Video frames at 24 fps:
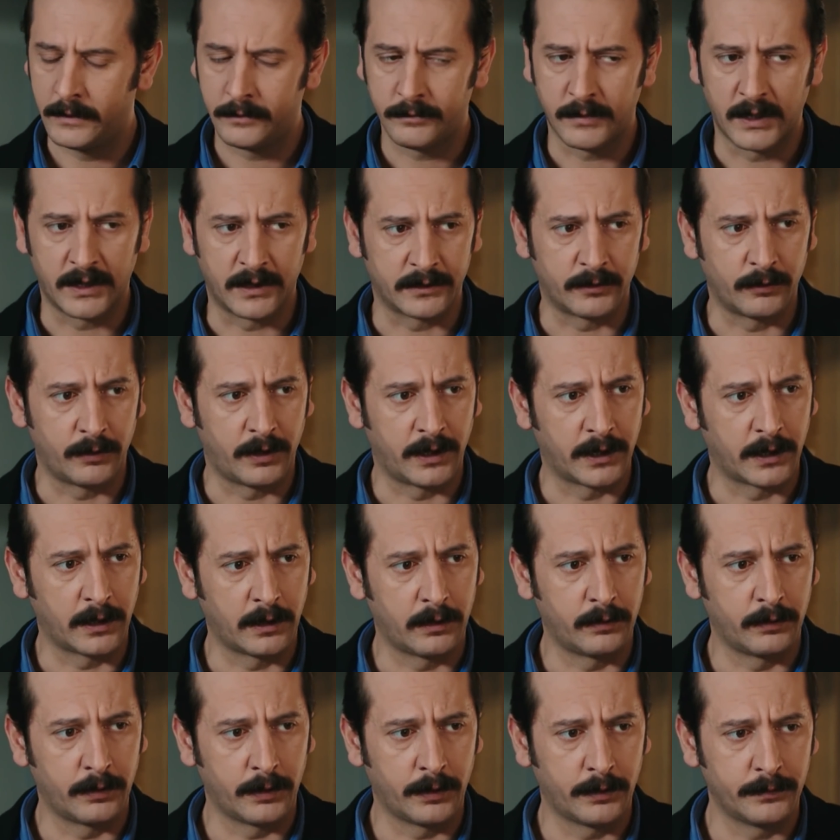Bana da öyle
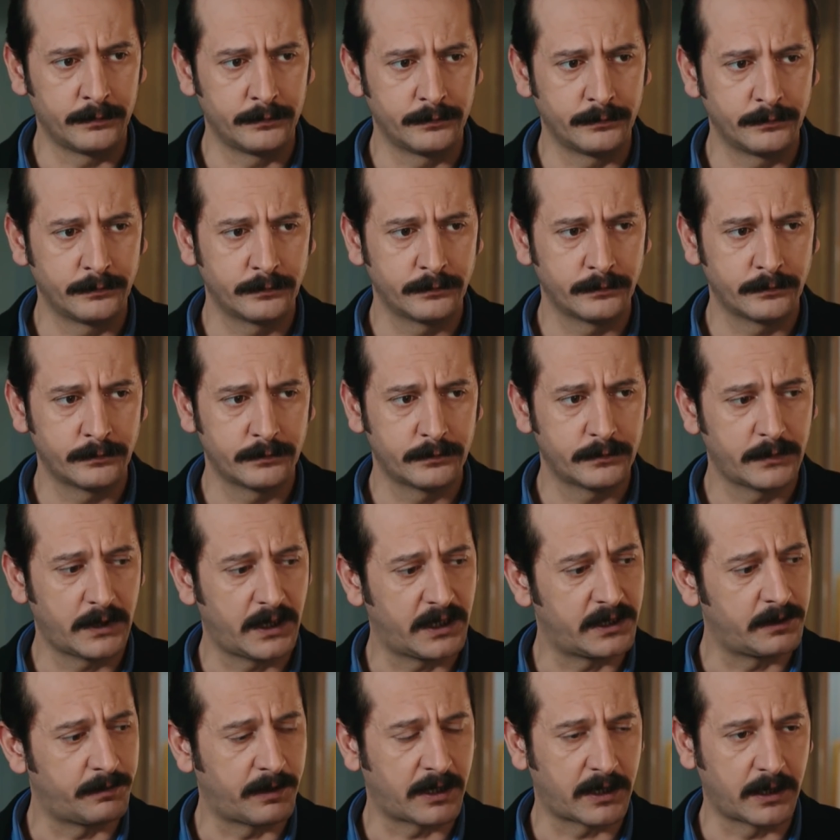geliyor.
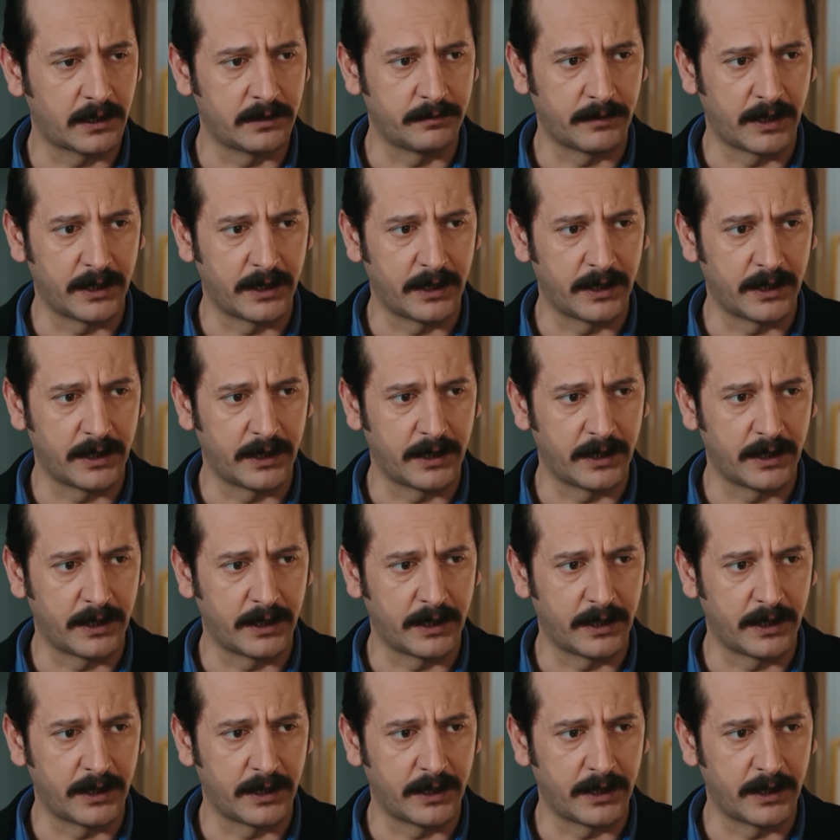Hadi bakalım